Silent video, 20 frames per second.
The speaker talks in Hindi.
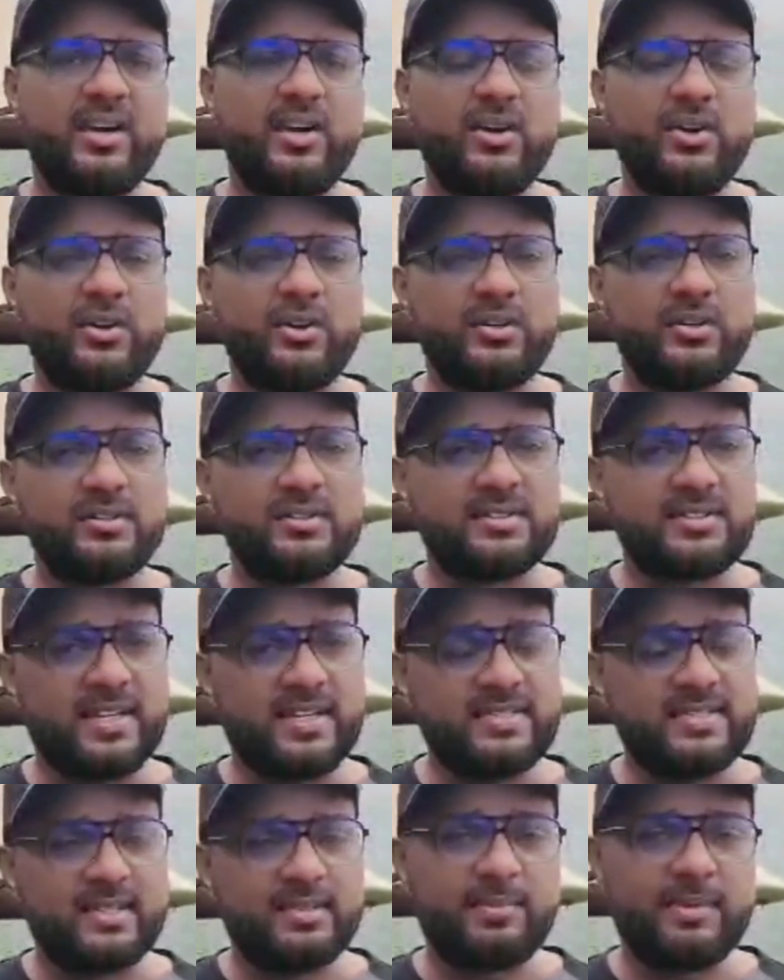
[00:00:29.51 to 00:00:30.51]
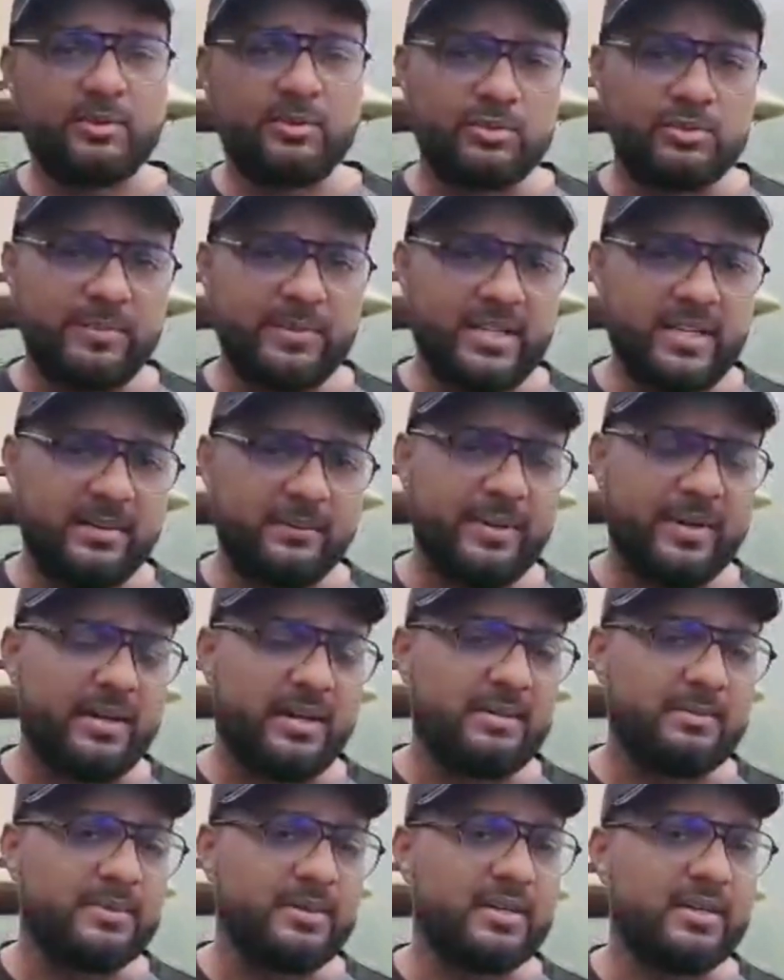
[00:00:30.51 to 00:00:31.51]
और साथ साथ मैं ख़ुद भी यहाँ पर
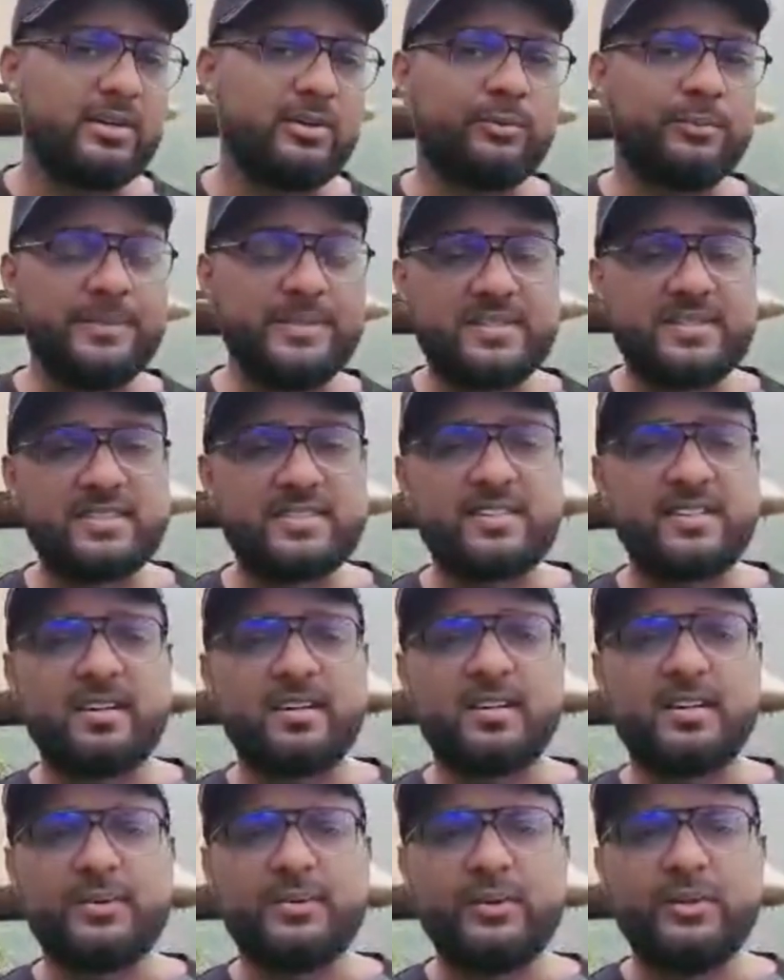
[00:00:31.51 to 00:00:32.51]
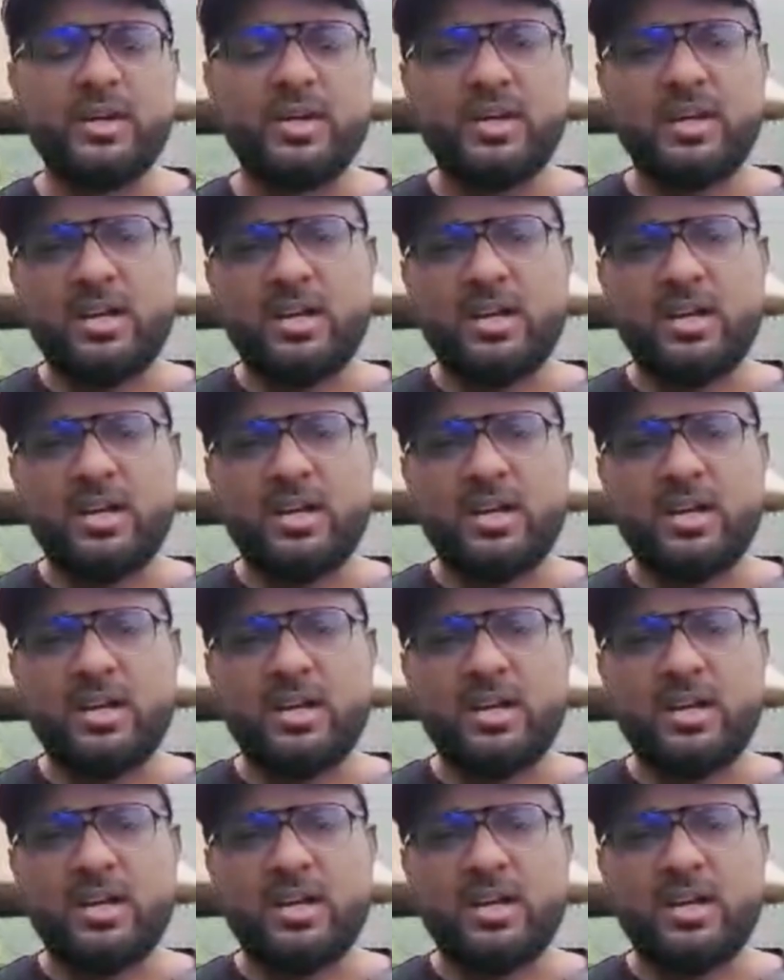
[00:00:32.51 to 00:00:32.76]
काम कर रहा हूँ बिज़नेस कर रहा हूँ